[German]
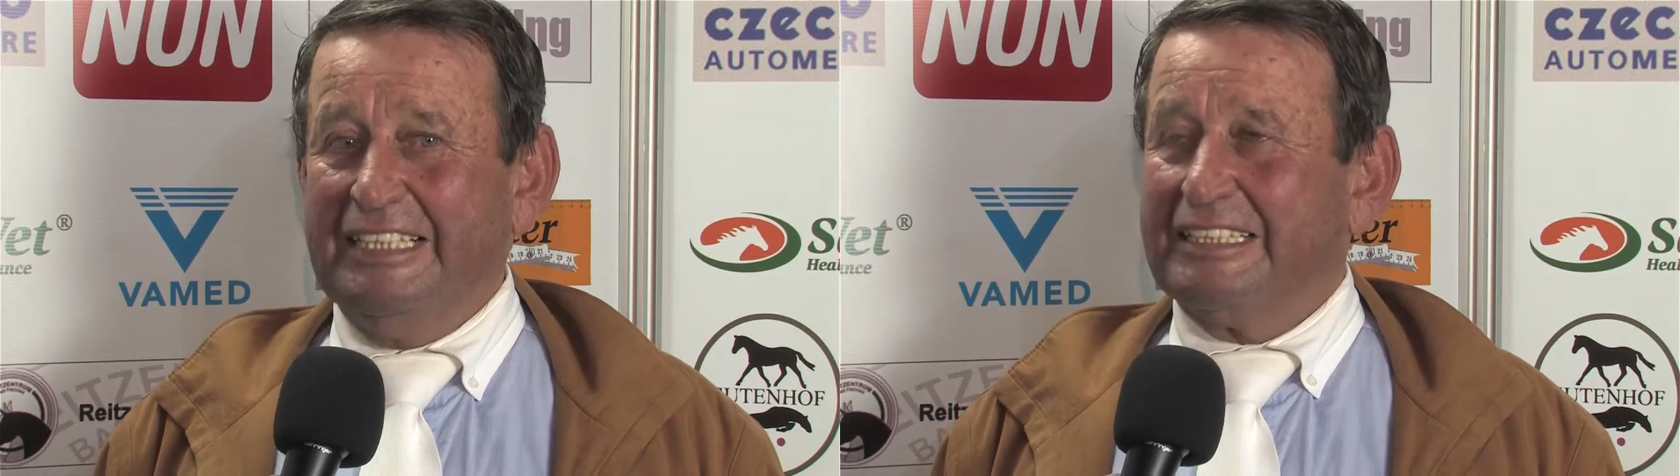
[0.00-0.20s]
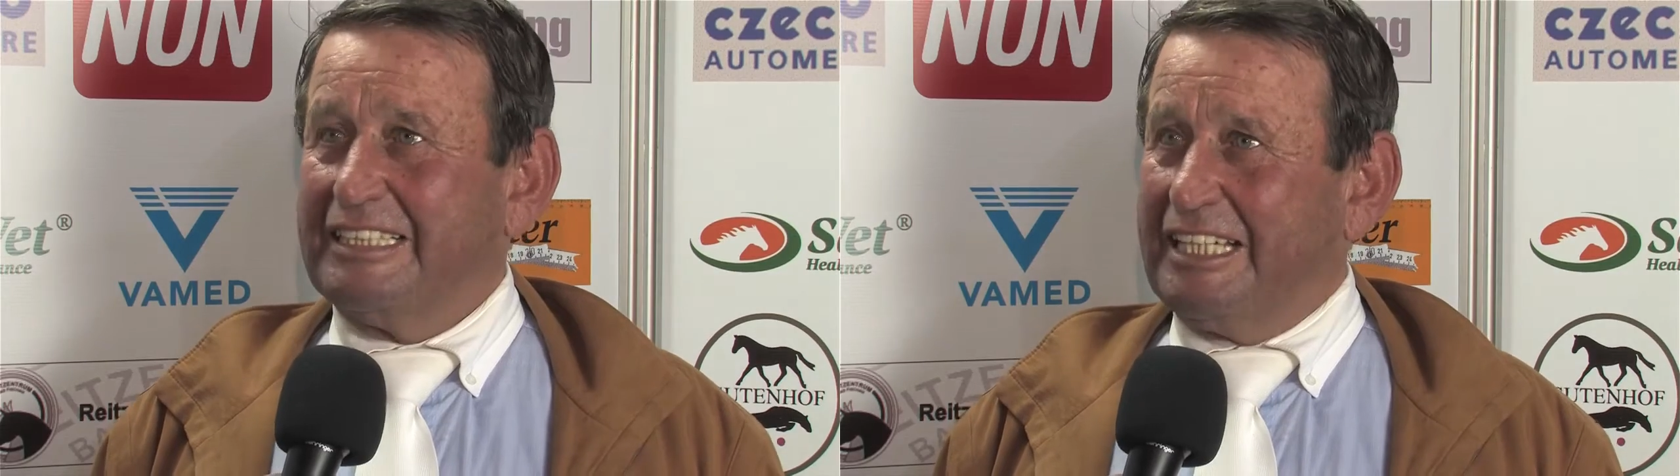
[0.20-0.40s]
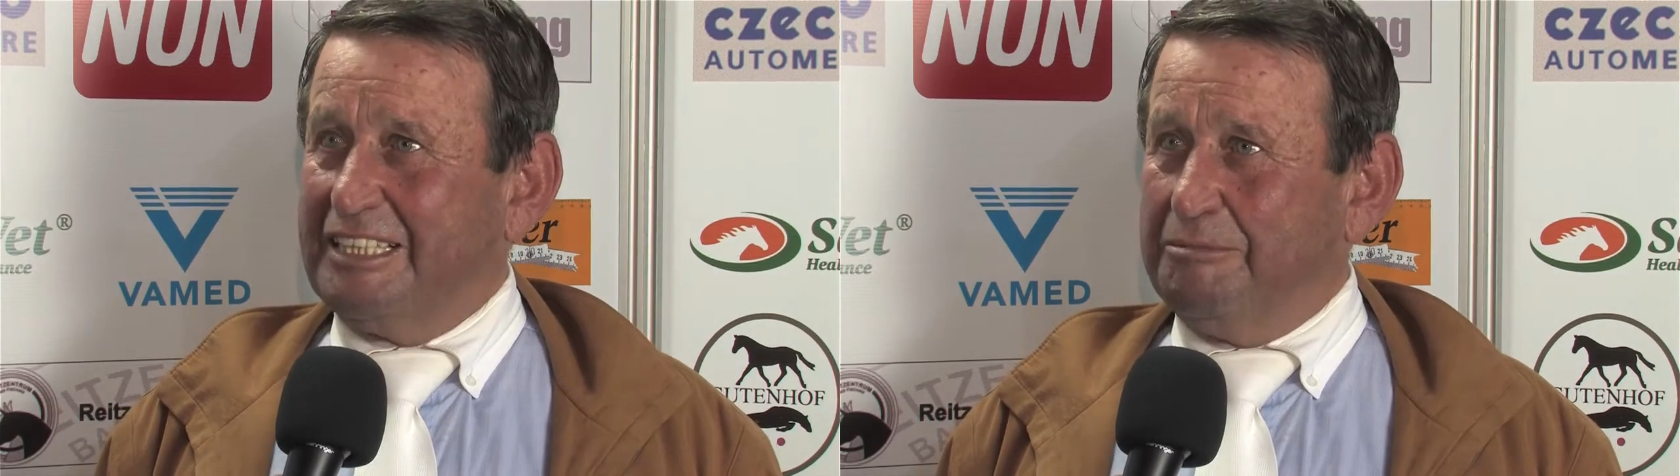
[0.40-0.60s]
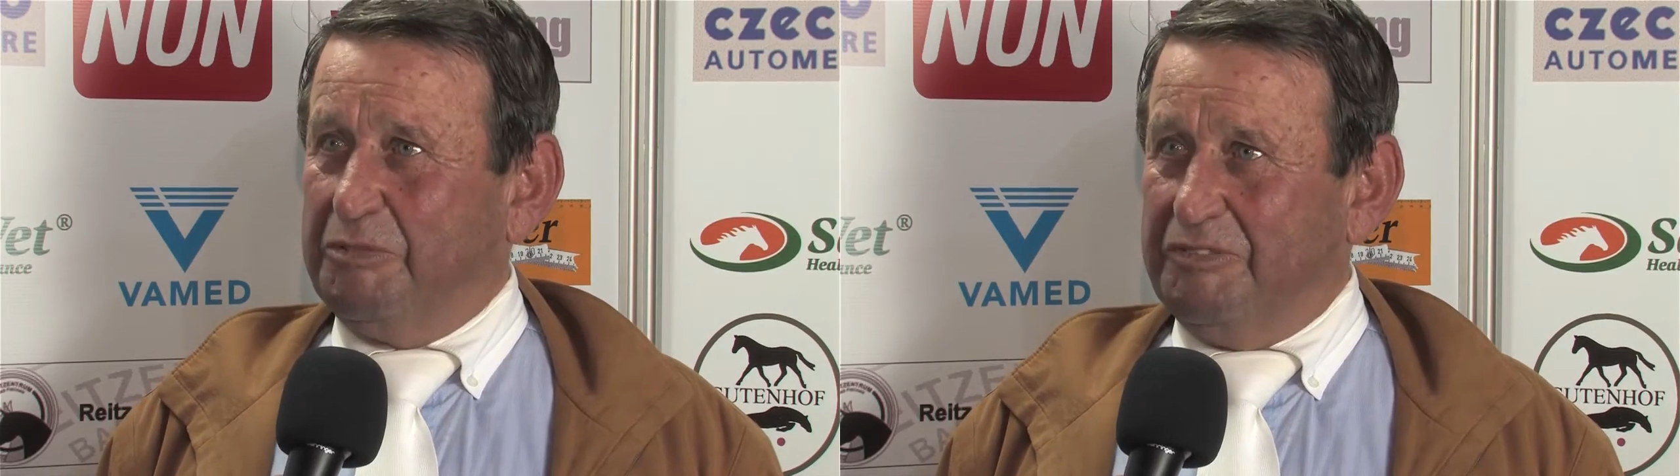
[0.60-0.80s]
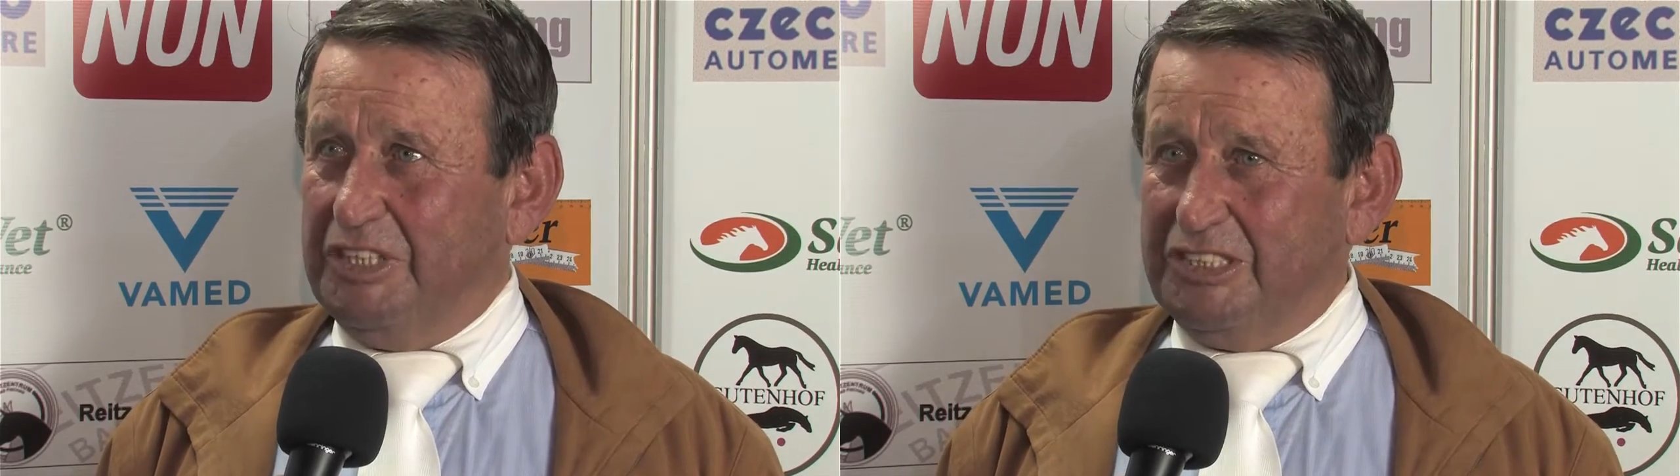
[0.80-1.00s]
Das hat er
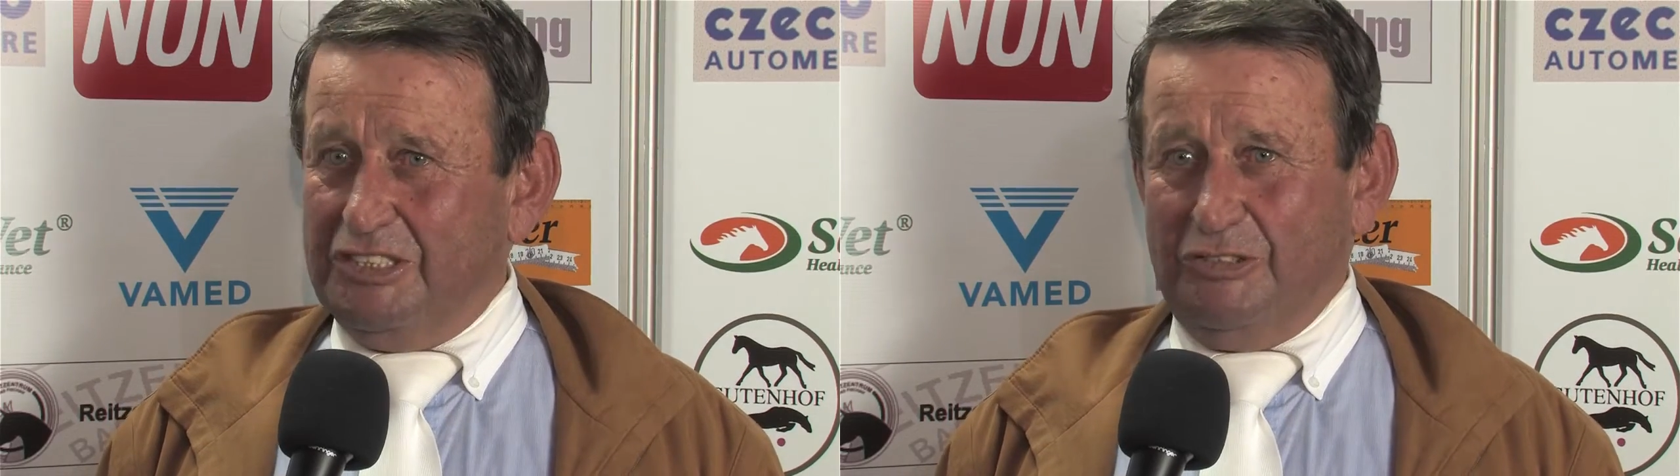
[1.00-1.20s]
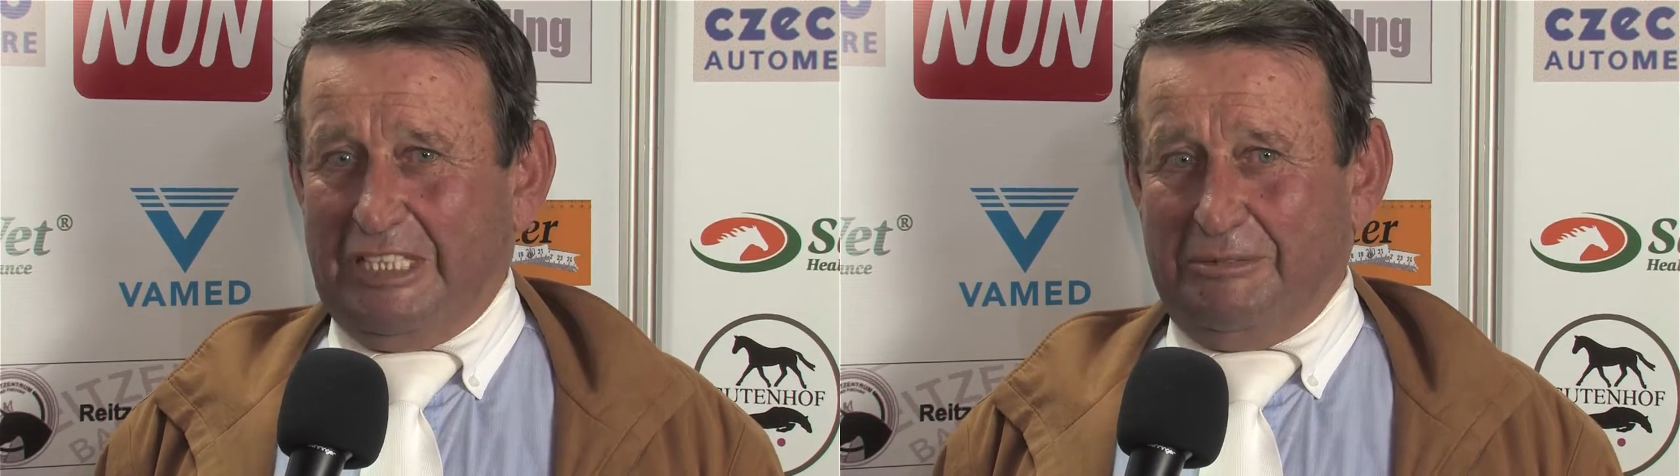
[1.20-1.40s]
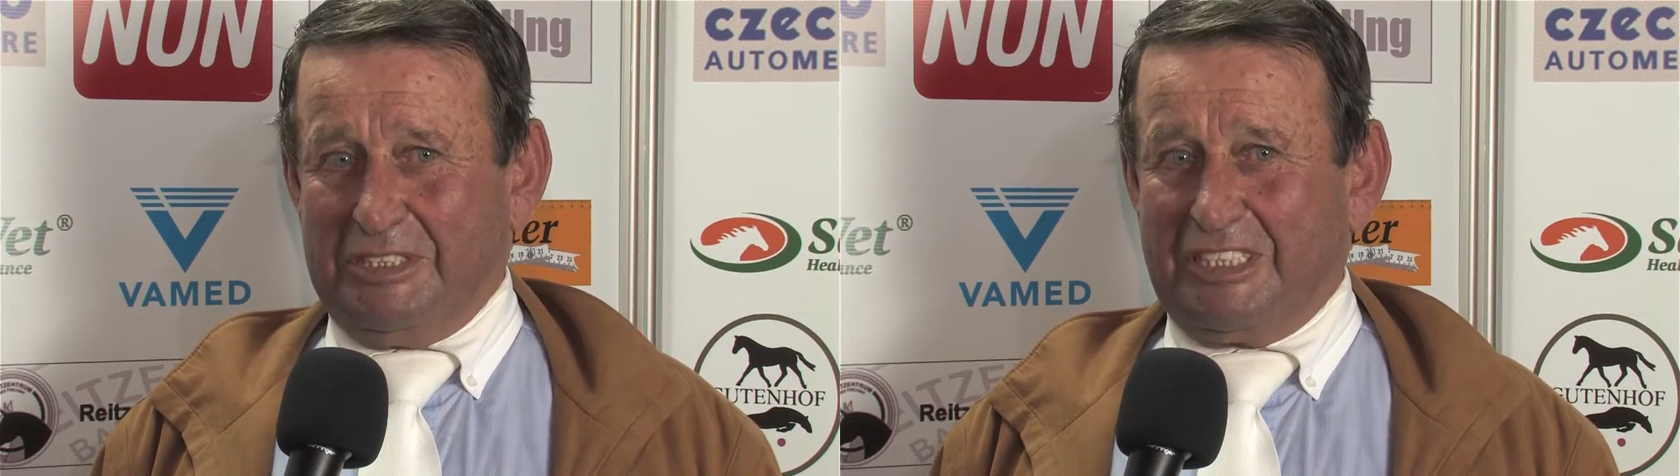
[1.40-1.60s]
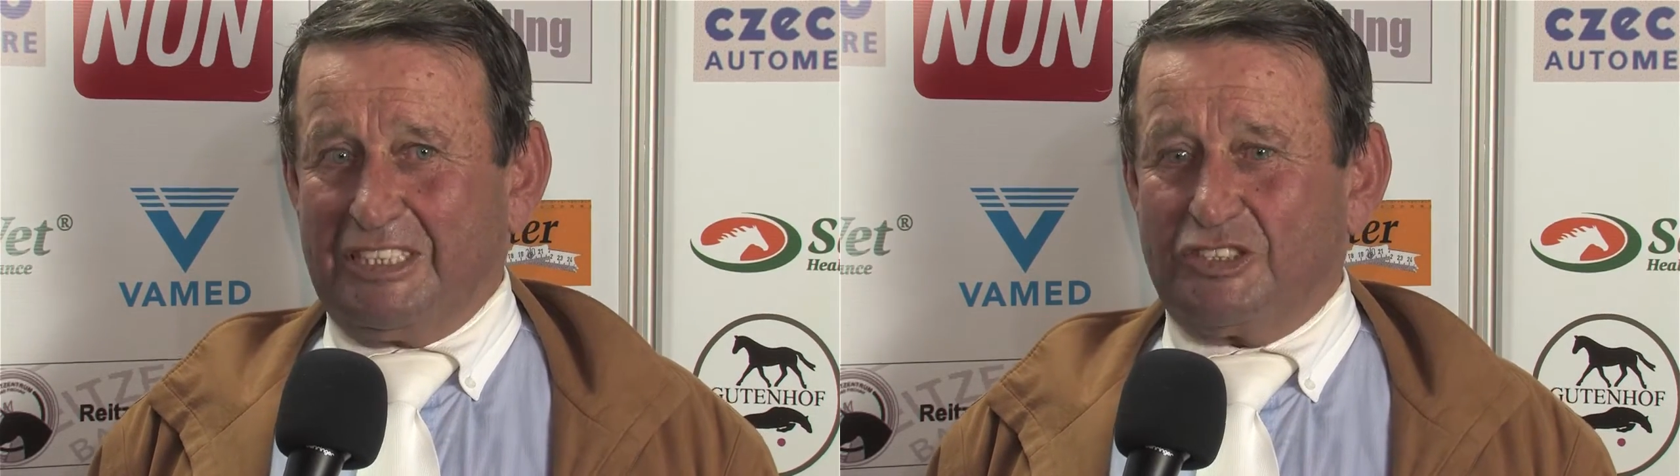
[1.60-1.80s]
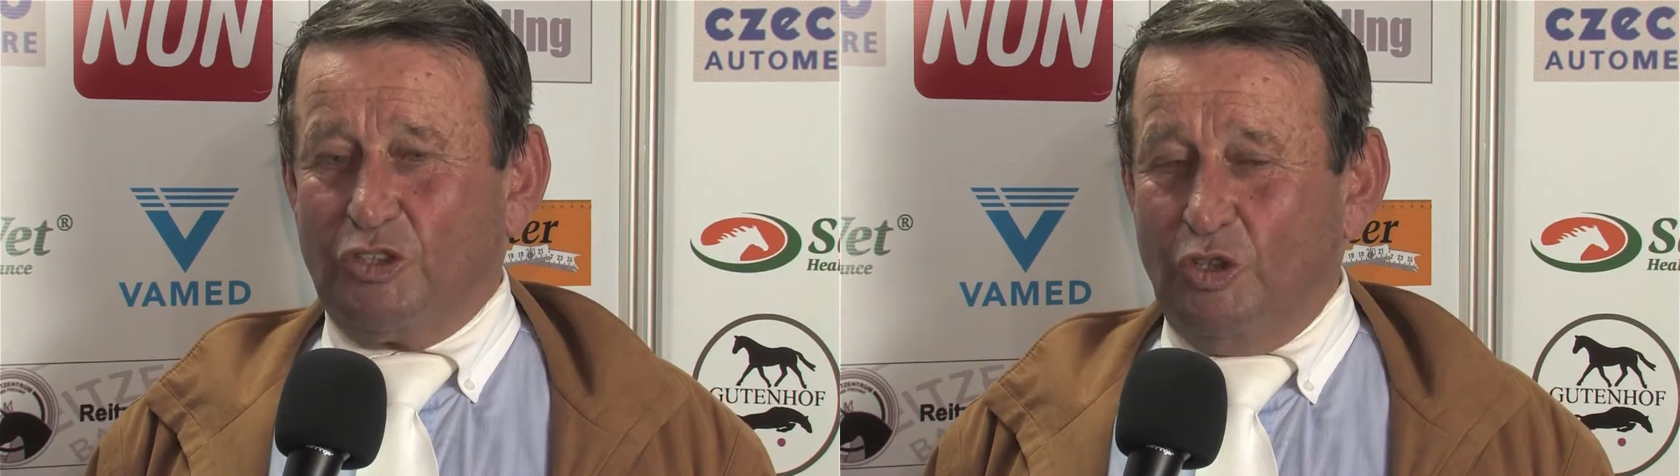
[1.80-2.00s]
bewiesen und da habe ich
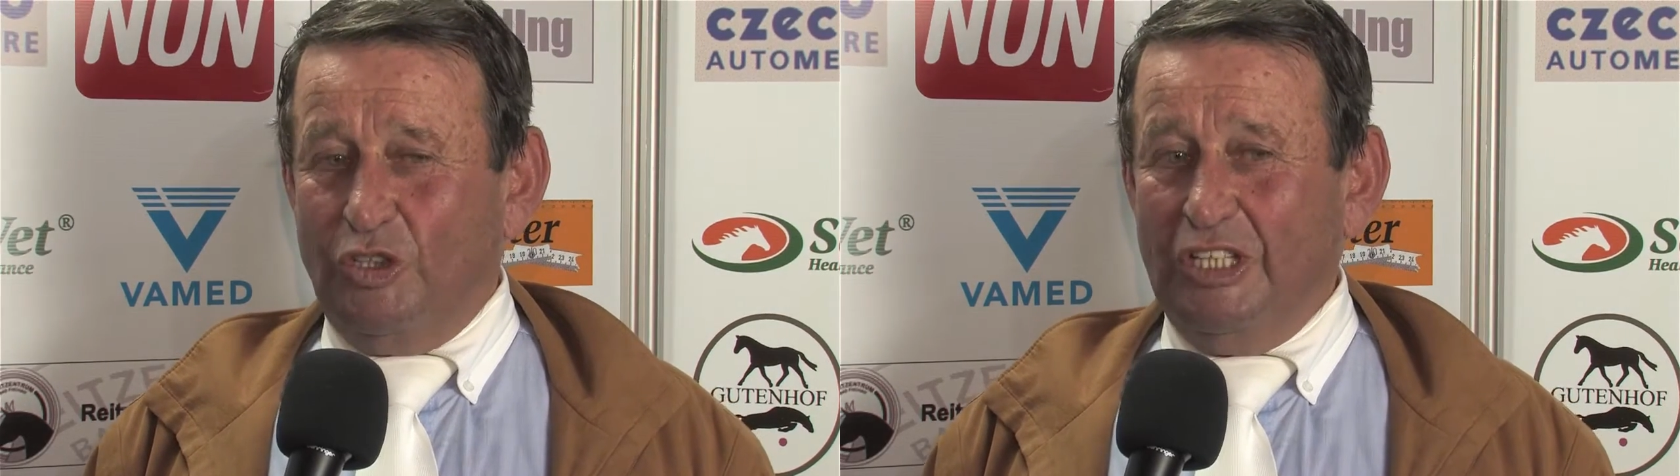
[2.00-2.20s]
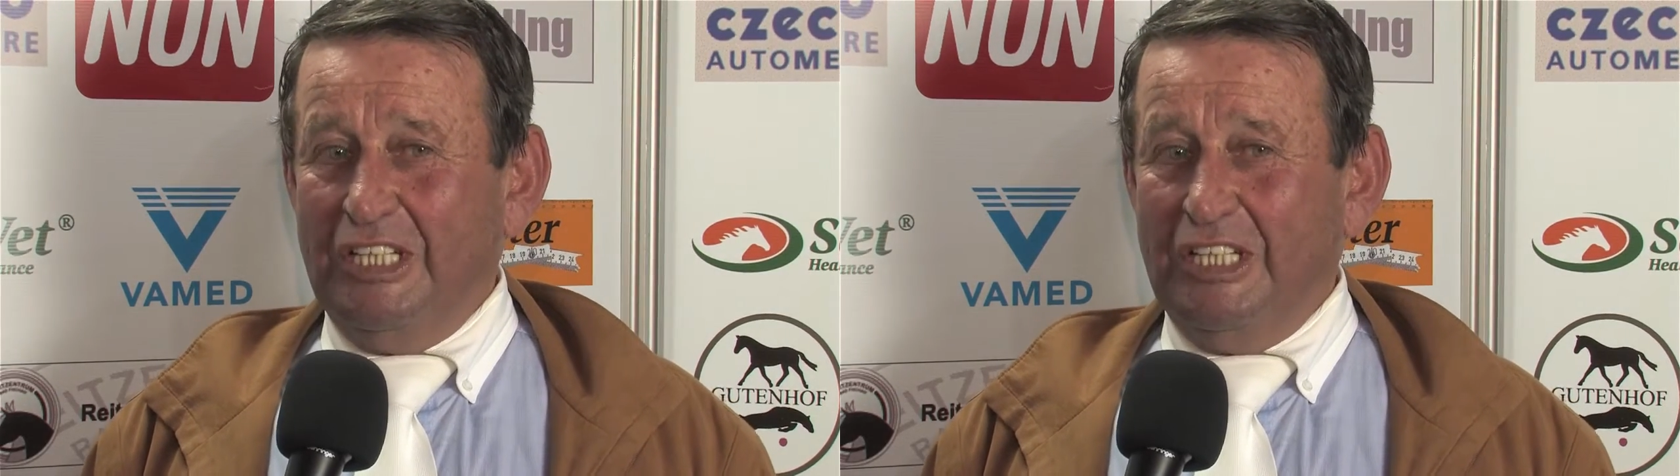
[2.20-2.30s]
gesagt, so,